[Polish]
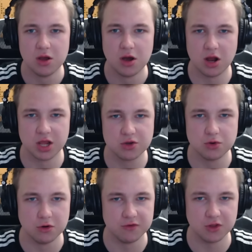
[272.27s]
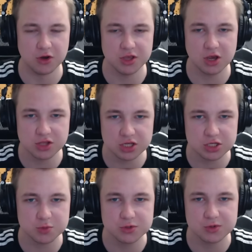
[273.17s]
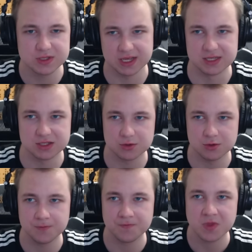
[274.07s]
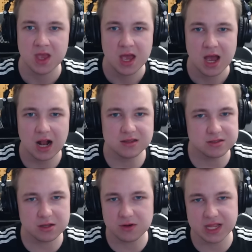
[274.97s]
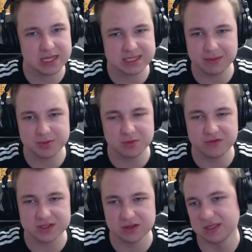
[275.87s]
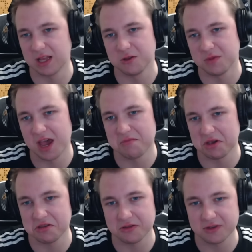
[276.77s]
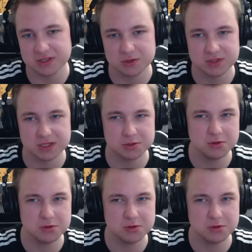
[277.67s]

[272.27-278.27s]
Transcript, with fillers: Ale gówno i nie odnieśliśmy sukcesu. Ale to jest dokładnie ta sama przemowa, co ostatnio miałem, jak nie odniosę sukcesu.